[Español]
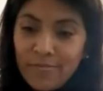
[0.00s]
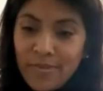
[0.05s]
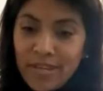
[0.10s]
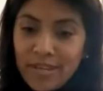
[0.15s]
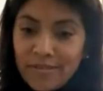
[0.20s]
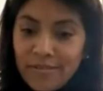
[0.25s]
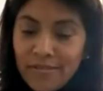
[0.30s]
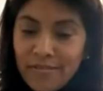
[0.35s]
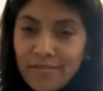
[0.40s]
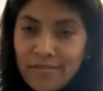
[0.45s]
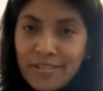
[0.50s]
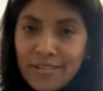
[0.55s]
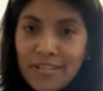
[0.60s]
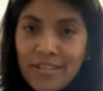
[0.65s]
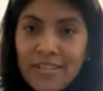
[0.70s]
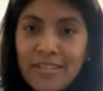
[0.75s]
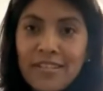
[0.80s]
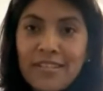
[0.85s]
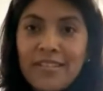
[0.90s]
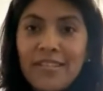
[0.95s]
peor
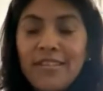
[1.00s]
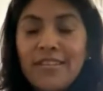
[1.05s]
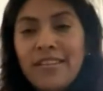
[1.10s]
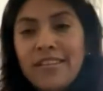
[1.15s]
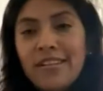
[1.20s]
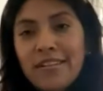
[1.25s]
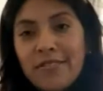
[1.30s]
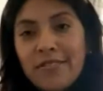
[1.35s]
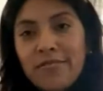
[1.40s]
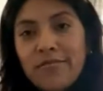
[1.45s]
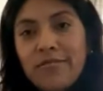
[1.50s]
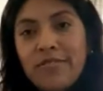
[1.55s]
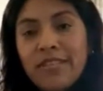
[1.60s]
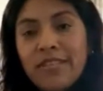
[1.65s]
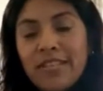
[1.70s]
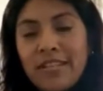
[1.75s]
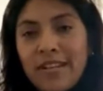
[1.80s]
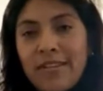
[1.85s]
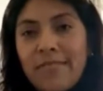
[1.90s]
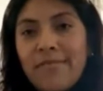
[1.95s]
que ni siquiera
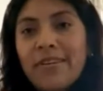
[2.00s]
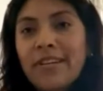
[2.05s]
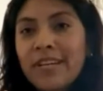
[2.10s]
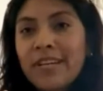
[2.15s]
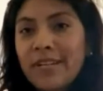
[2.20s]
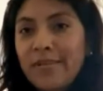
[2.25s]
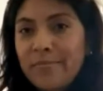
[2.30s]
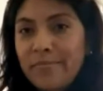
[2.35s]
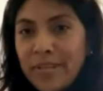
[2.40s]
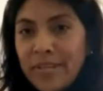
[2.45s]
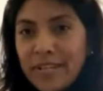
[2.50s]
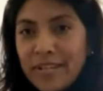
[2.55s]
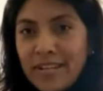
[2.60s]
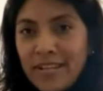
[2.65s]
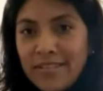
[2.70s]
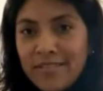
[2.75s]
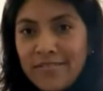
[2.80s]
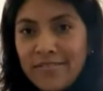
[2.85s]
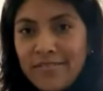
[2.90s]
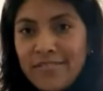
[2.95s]
consideraba que eran
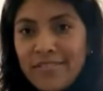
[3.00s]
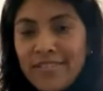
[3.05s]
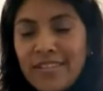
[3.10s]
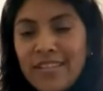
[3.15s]
pecado.